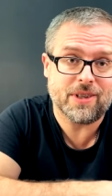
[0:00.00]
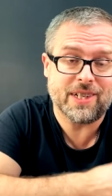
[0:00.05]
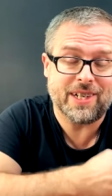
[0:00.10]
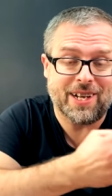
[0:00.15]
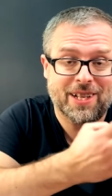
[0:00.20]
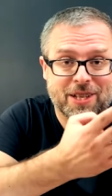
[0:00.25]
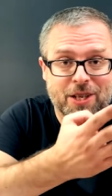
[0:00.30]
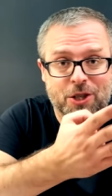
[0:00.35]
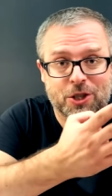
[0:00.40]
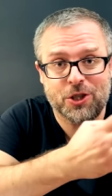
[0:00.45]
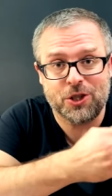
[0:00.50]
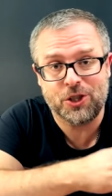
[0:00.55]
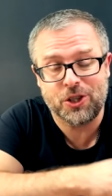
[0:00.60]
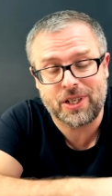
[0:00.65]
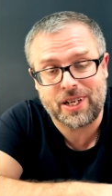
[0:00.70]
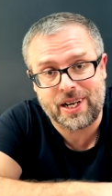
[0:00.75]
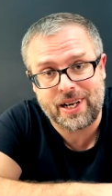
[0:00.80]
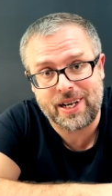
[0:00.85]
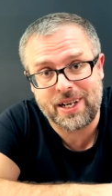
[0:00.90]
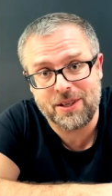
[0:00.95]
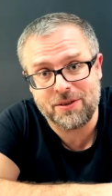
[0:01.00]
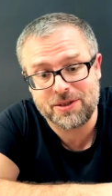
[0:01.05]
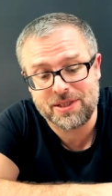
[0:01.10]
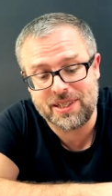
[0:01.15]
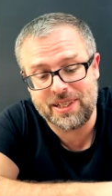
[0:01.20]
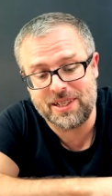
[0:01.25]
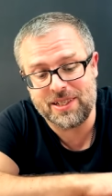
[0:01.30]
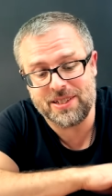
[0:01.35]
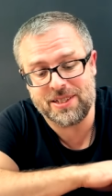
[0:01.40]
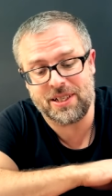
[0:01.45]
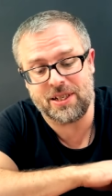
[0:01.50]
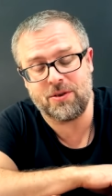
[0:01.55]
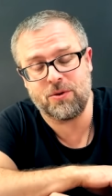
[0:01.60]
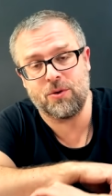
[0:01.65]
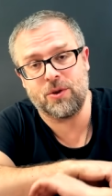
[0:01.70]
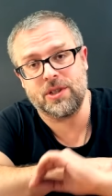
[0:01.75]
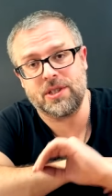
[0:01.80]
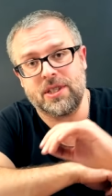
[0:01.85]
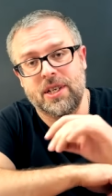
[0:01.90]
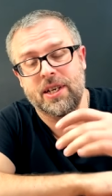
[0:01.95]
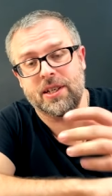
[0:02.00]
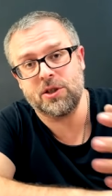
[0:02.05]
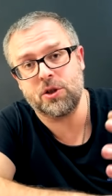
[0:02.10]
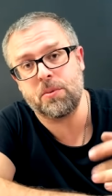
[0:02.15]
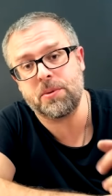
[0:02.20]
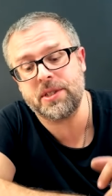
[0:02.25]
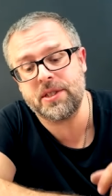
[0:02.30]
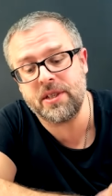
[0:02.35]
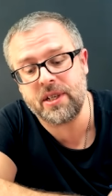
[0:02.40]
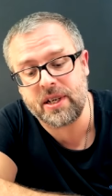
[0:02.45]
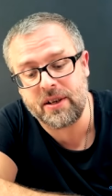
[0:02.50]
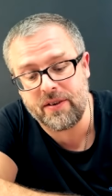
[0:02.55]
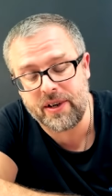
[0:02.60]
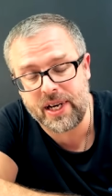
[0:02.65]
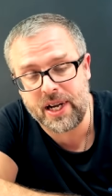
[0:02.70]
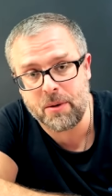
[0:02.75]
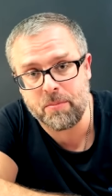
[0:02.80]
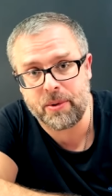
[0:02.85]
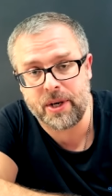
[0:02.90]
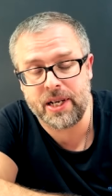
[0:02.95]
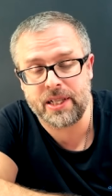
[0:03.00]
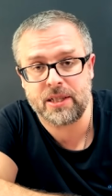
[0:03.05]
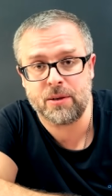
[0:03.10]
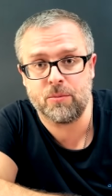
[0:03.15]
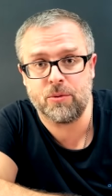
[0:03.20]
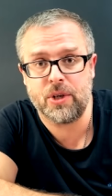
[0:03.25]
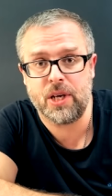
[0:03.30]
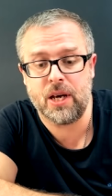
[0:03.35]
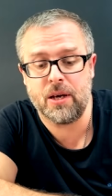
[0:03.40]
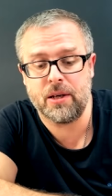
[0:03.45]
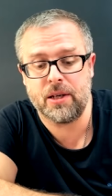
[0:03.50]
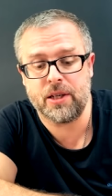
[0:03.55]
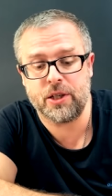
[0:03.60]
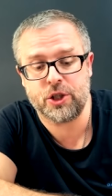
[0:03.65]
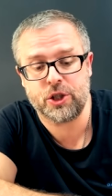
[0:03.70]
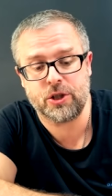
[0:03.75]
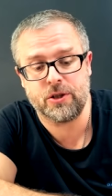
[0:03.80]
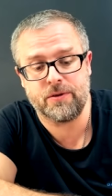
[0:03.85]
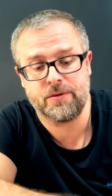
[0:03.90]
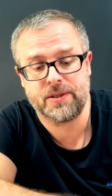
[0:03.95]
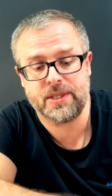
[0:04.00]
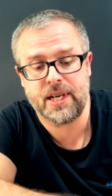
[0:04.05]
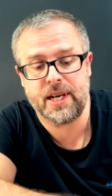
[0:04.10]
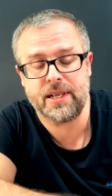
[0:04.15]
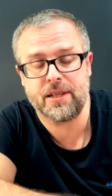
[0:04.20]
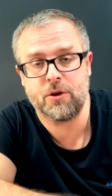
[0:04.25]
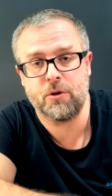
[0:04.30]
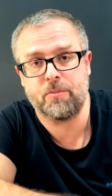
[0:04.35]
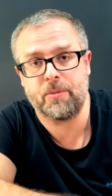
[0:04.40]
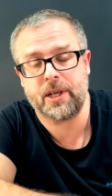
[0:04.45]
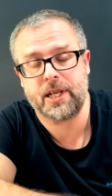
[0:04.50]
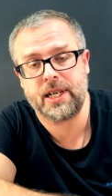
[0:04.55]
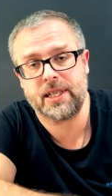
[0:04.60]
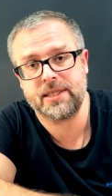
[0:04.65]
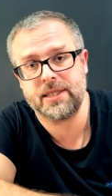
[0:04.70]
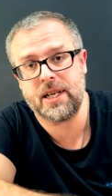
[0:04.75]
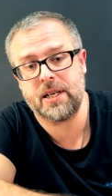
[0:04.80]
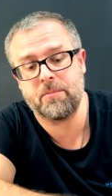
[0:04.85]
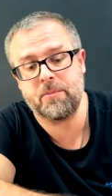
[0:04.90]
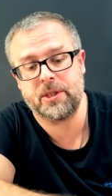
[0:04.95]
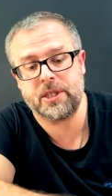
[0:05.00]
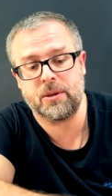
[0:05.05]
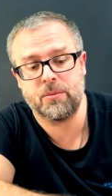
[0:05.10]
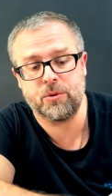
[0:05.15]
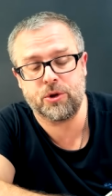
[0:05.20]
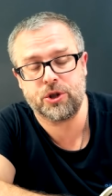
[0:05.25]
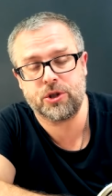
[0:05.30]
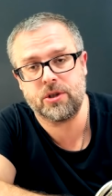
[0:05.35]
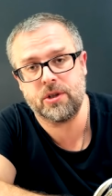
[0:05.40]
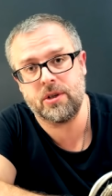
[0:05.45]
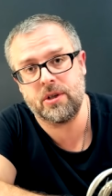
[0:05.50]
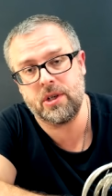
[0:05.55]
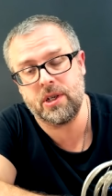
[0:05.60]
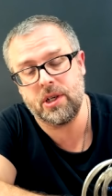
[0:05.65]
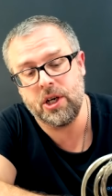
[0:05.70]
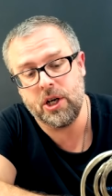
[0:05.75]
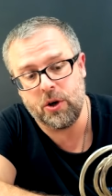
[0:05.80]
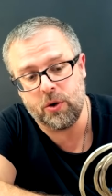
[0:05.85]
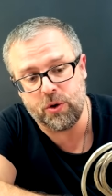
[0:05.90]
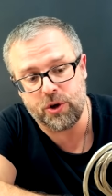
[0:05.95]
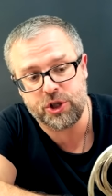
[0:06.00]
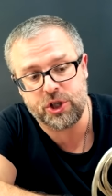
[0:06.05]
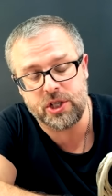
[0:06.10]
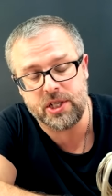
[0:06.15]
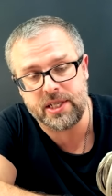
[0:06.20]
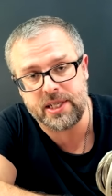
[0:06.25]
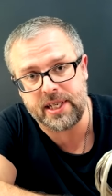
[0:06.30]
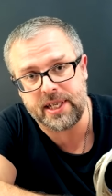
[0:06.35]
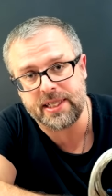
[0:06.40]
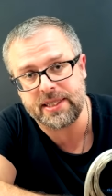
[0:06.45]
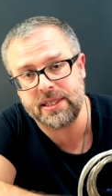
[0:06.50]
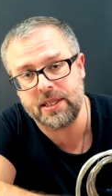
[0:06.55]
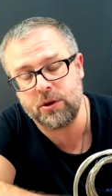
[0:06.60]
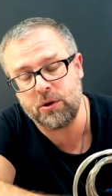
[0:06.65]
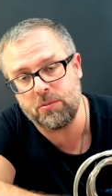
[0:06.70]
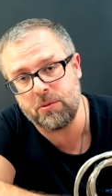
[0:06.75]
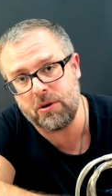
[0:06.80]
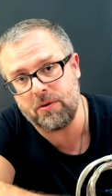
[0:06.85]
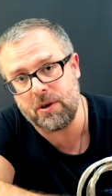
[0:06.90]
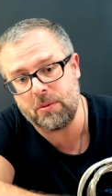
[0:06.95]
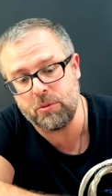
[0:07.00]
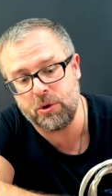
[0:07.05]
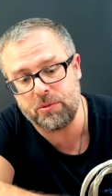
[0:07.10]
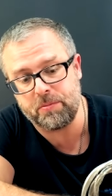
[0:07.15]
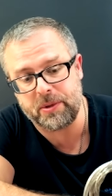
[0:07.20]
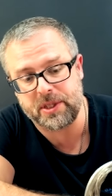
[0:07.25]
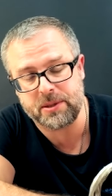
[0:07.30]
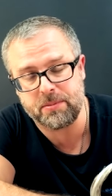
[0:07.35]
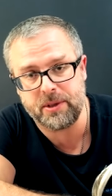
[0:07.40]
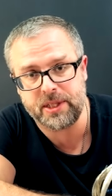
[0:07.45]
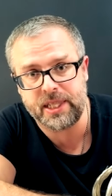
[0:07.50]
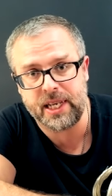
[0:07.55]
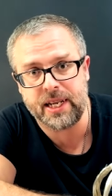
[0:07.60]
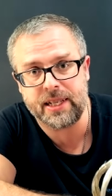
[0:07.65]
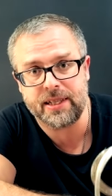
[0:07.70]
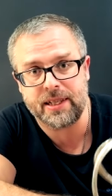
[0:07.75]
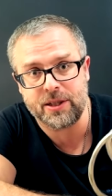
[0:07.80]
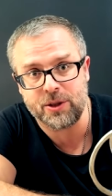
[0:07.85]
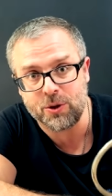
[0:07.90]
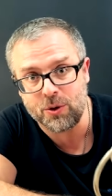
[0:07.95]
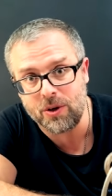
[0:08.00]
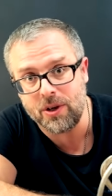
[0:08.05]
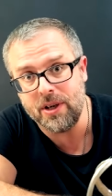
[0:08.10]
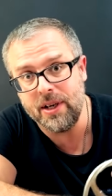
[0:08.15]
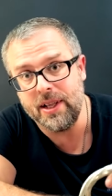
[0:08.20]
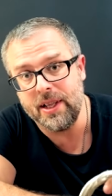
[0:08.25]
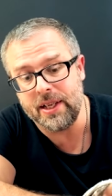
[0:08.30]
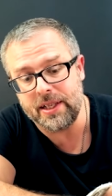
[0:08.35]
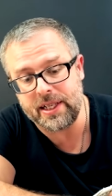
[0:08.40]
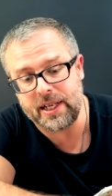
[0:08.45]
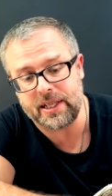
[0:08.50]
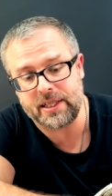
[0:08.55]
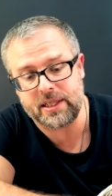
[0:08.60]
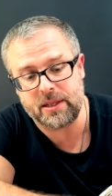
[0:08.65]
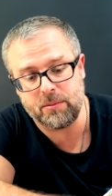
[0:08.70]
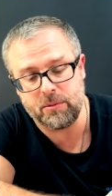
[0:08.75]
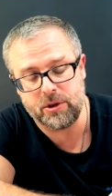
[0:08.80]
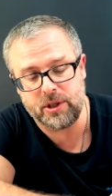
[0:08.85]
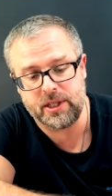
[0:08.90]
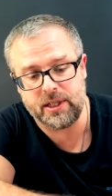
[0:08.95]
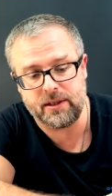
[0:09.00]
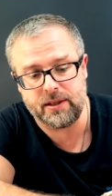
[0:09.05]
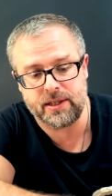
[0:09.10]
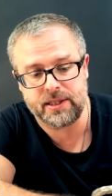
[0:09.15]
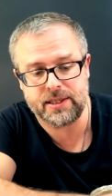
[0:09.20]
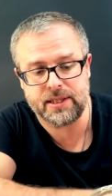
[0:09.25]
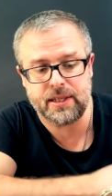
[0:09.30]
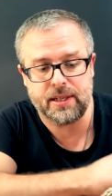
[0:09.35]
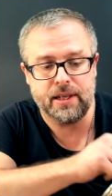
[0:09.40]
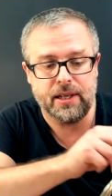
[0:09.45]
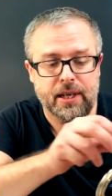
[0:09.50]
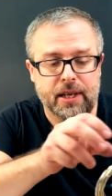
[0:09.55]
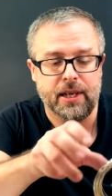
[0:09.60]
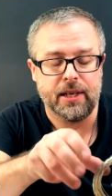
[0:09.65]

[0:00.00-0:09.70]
Конечно же, королевский лисий хвост. Собственно говоря, поэтому я и решил взять его, показать, потому что очень интересно, я думаю, вам будет посмотреть на то, как это будет делаться.